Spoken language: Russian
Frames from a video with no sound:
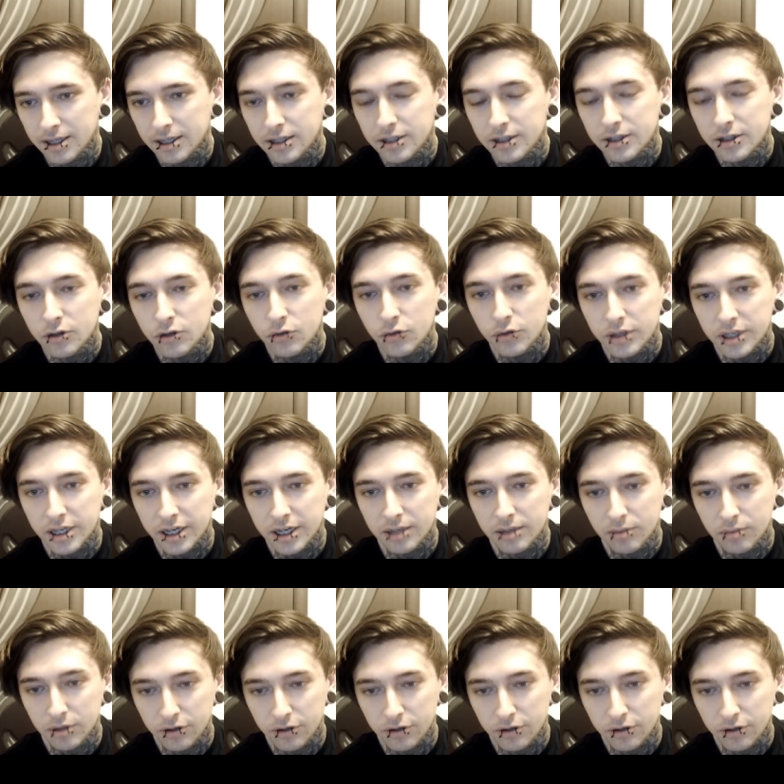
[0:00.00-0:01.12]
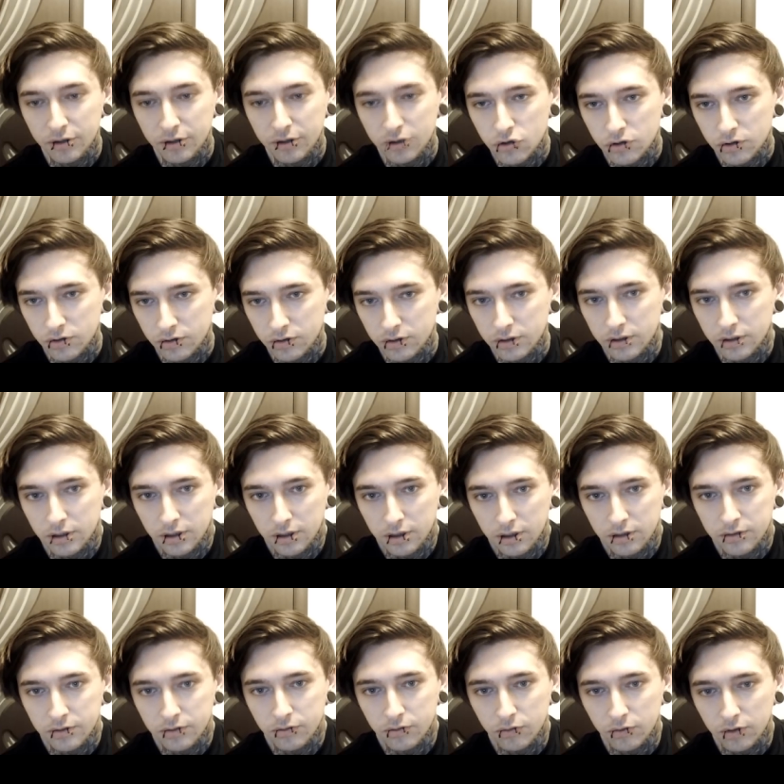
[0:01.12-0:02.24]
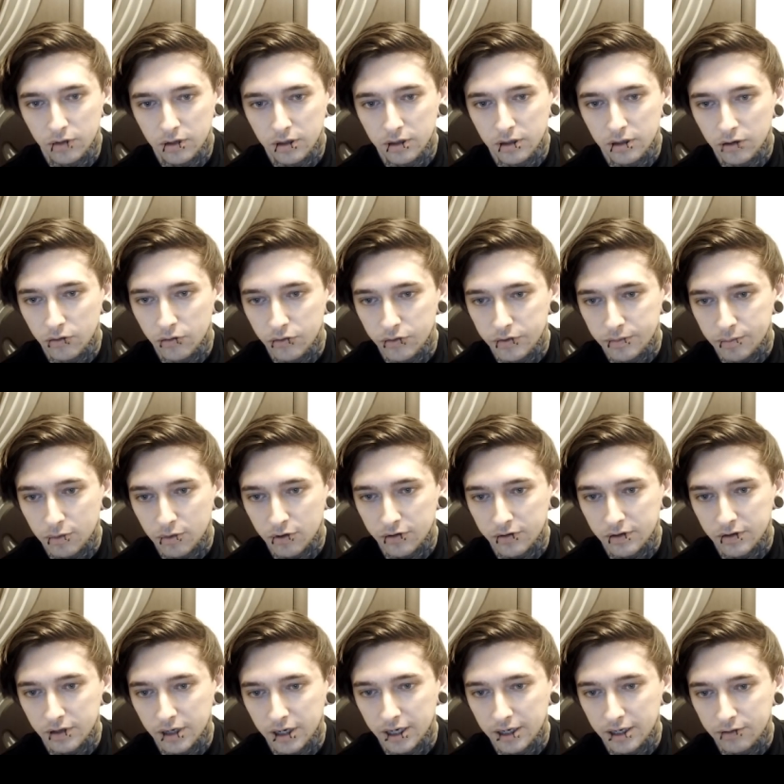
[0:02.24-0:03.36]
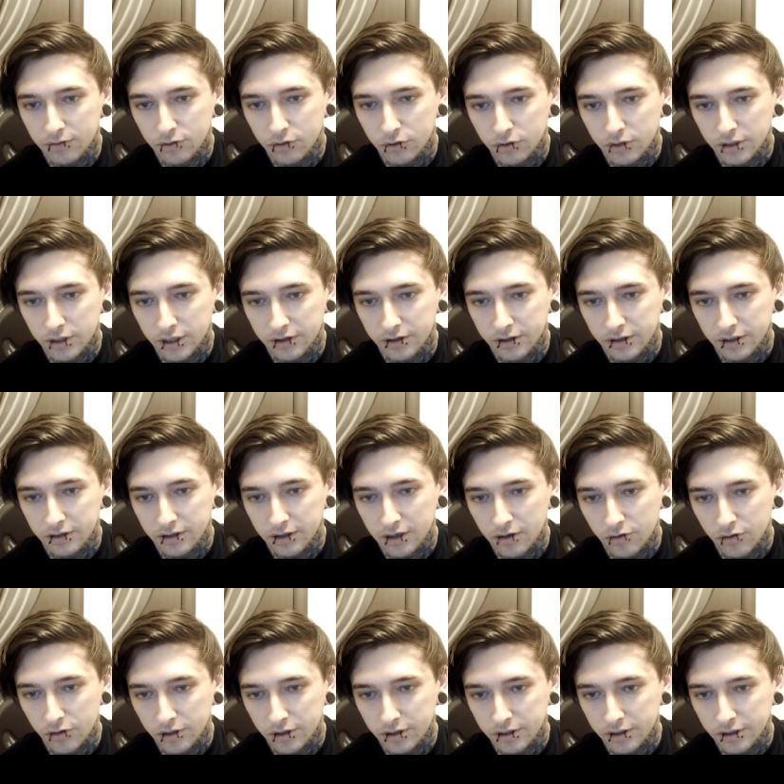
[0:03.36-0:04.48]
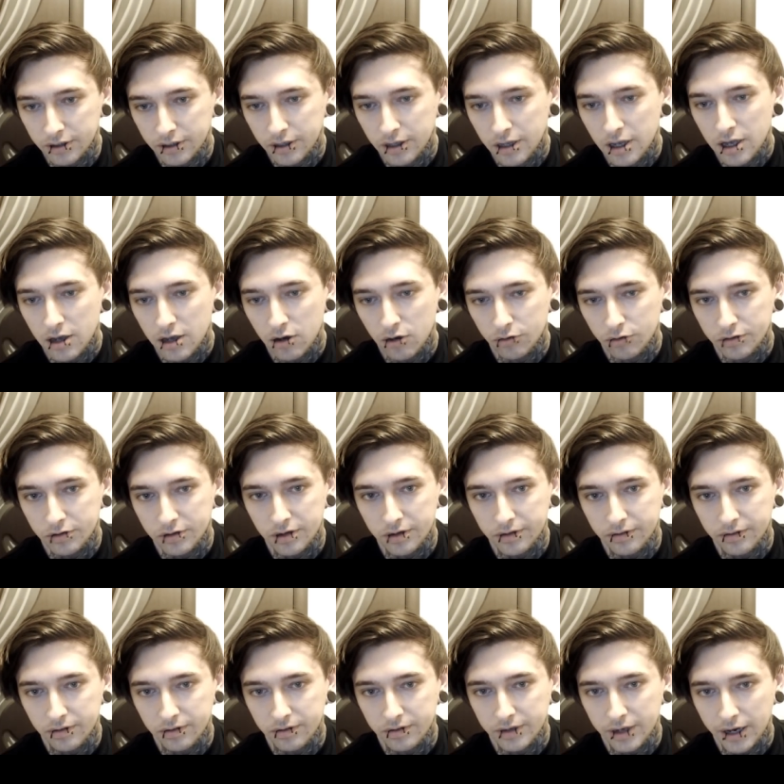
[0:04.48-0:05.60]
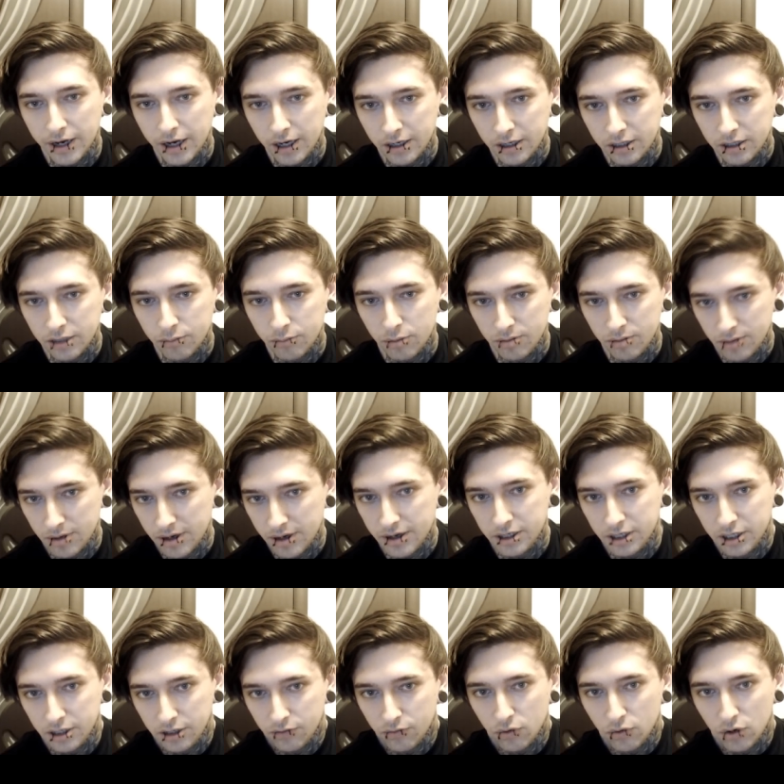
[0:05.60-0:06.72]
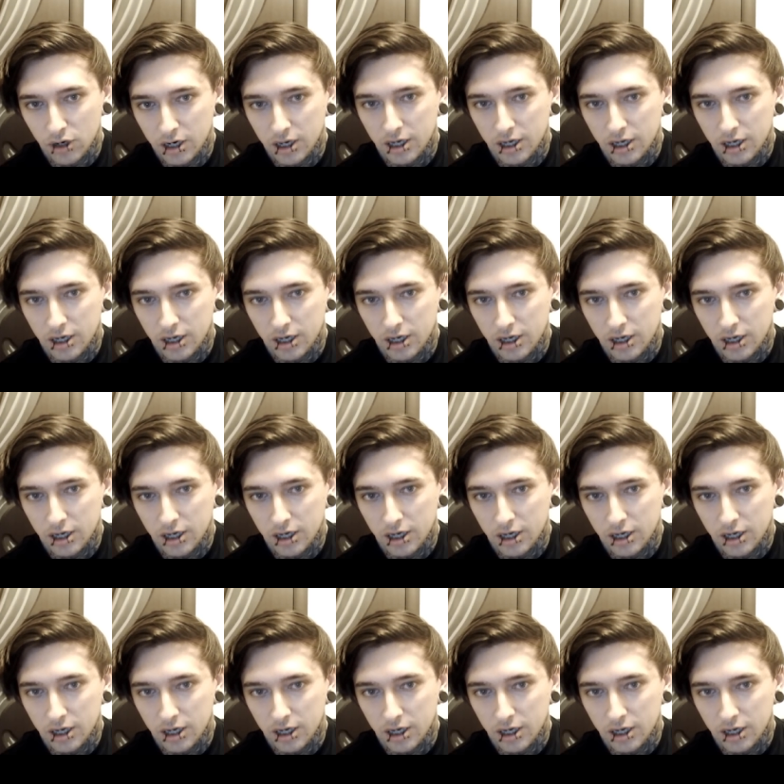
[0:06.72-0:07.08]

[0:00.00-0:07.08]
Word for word: Ну, я имею в виду, что ну, люди просто хавают контент какой-то остросоциальный, например, они его хавают